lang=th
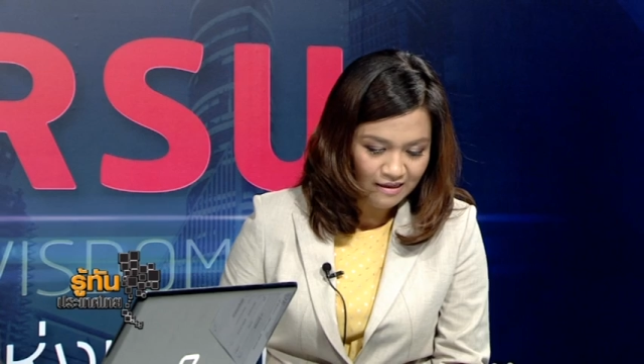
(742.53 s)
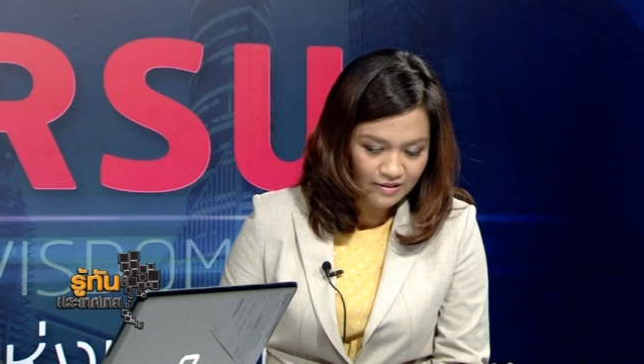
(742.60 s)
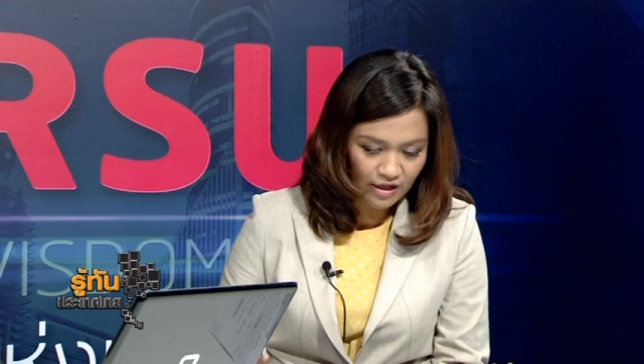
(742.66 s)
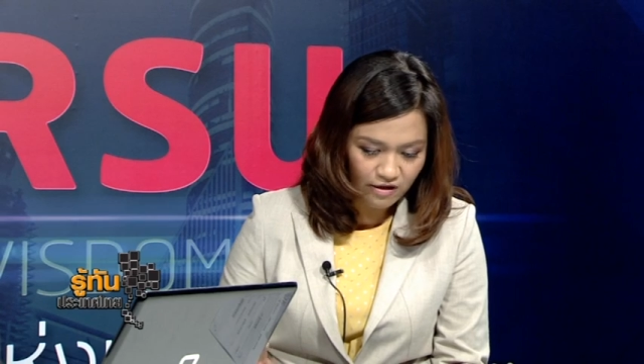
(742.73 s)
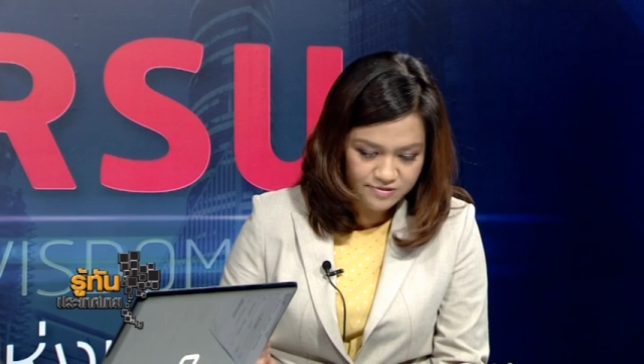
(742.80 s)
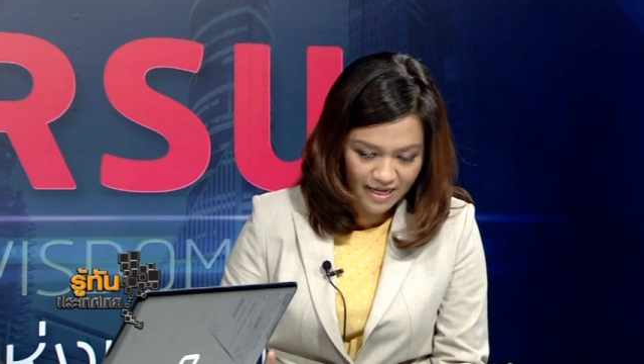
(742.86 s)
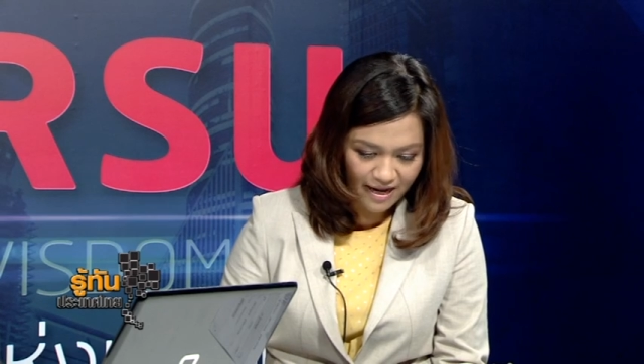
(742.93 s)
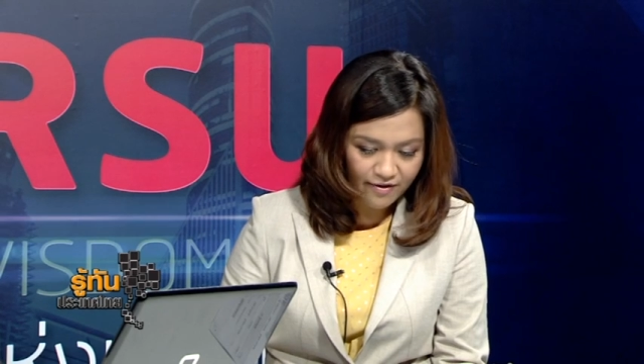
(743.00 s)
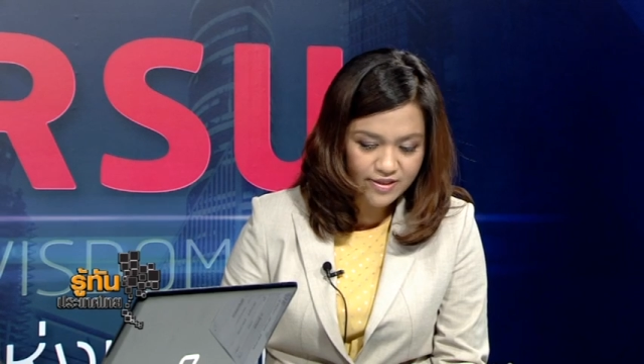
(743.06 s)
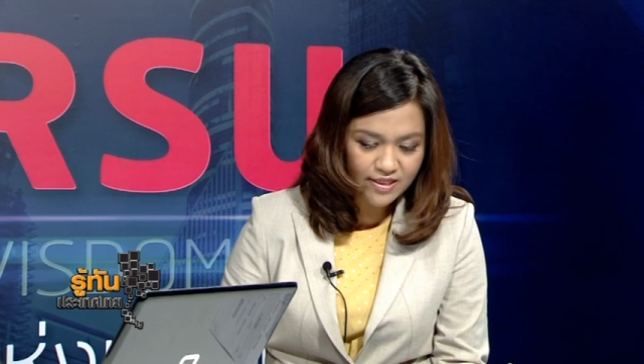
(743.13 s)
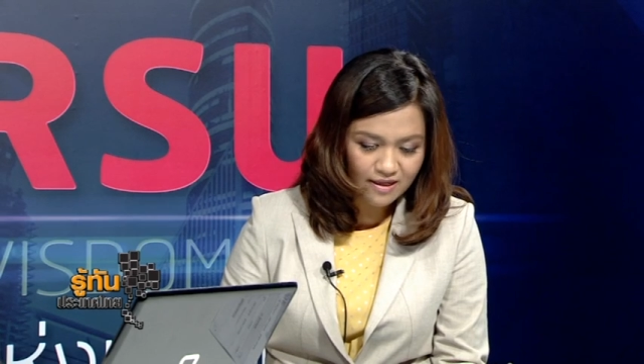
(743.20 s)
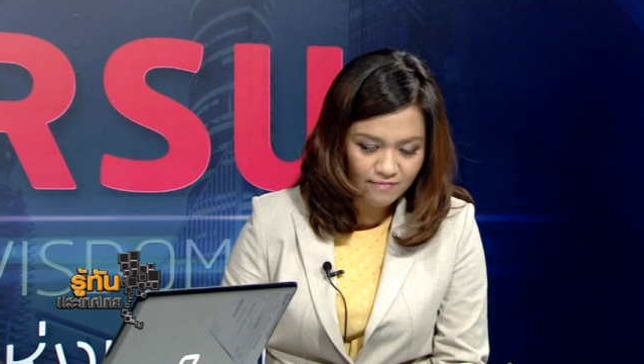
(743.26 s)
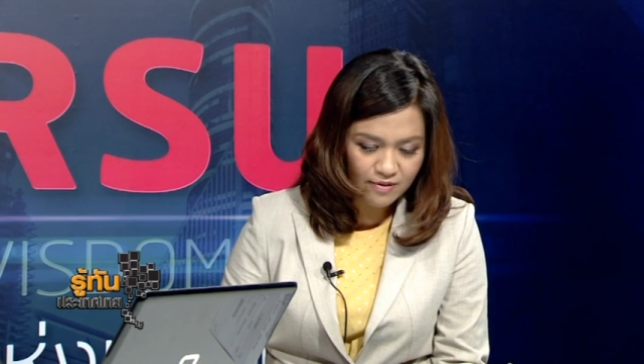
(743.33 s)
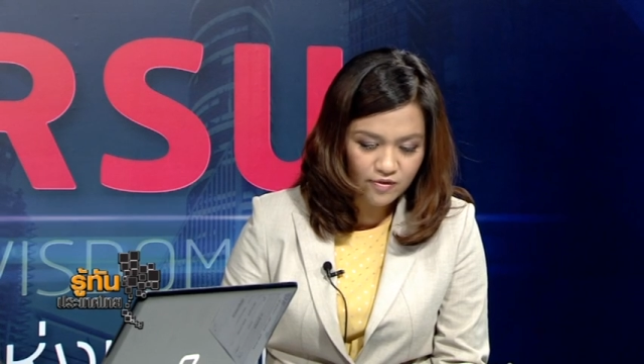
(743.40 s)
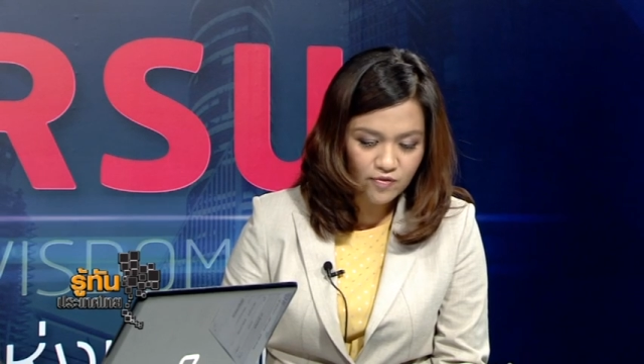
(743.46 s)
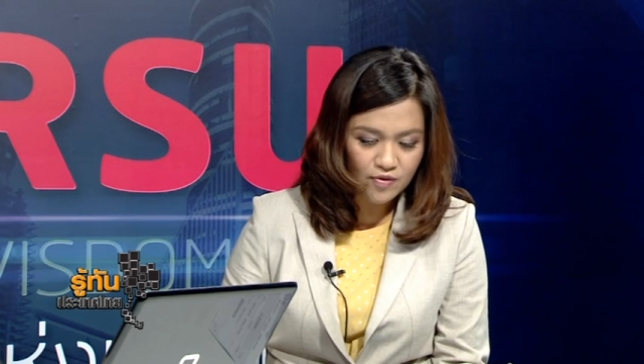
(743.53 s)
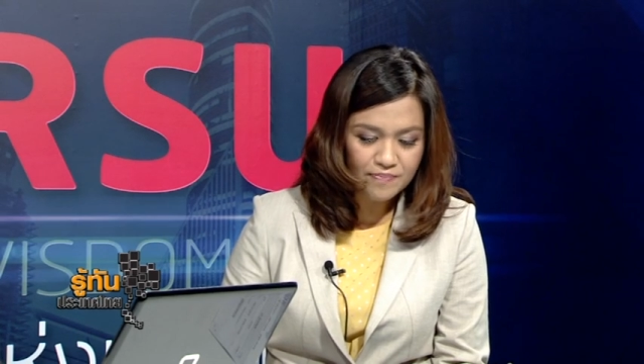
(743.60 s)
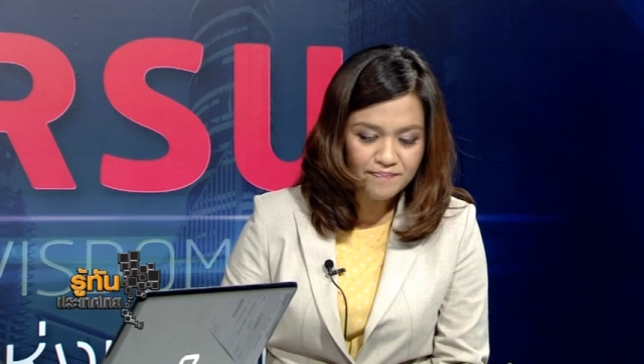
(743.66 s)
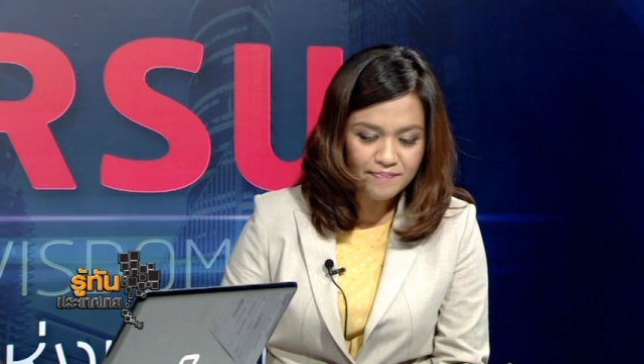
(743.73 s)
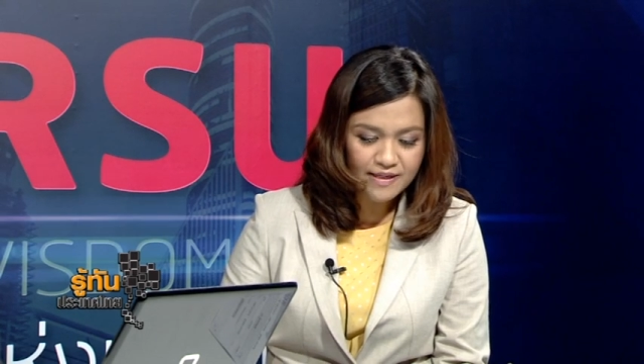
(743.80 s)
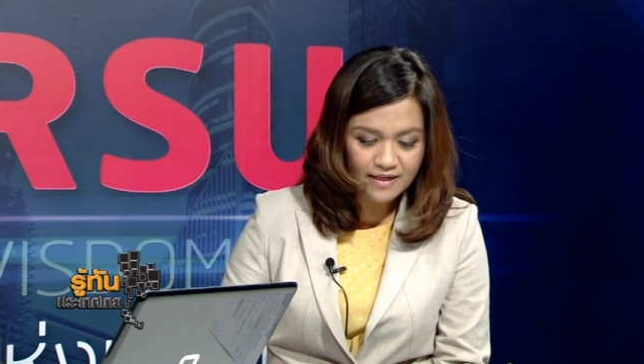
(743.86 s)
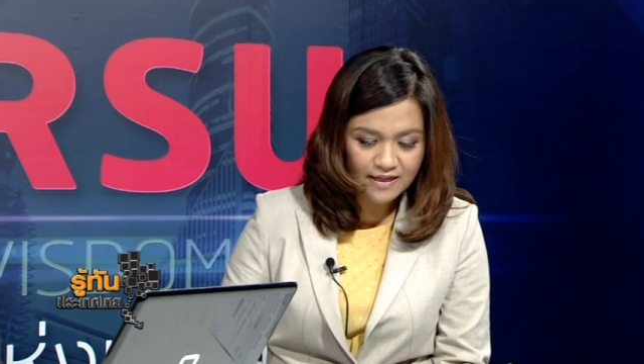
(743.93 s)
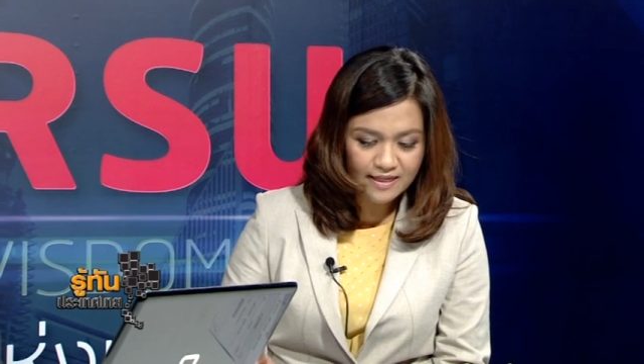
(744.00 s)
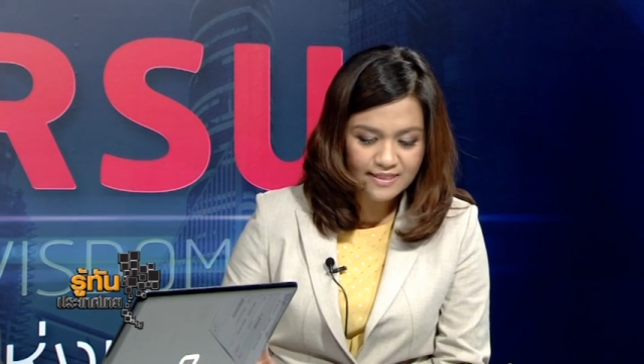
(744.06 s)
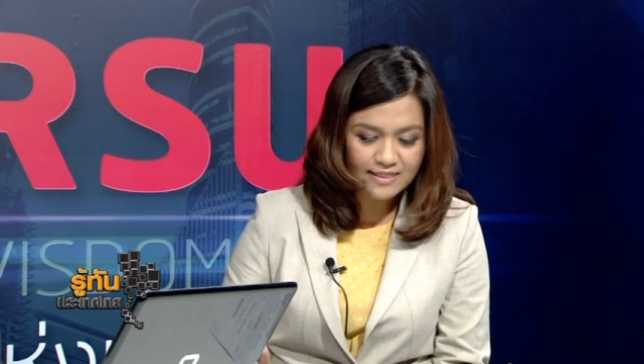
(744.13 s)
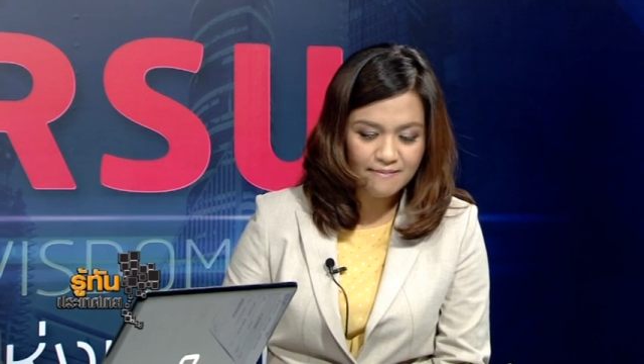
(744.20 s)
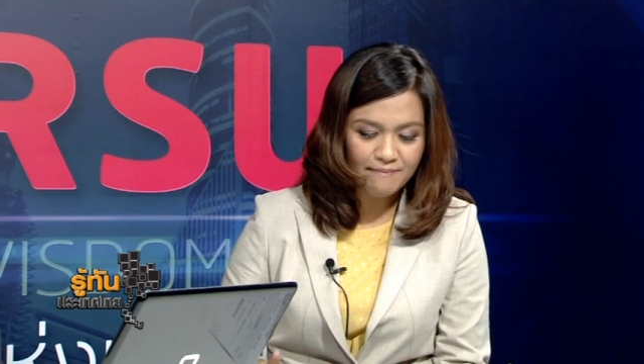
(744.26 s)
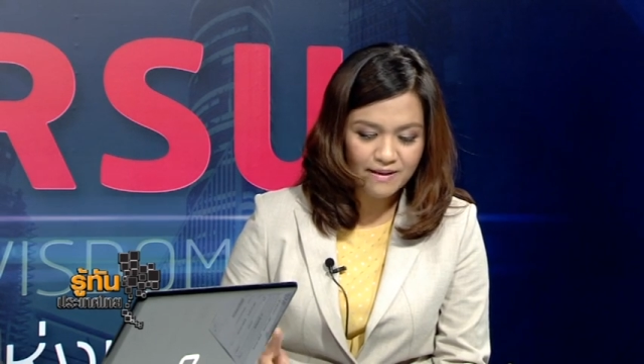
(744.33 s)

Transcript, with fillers: ต่อสารรัฐธรรมนูญเพื่อที่จะ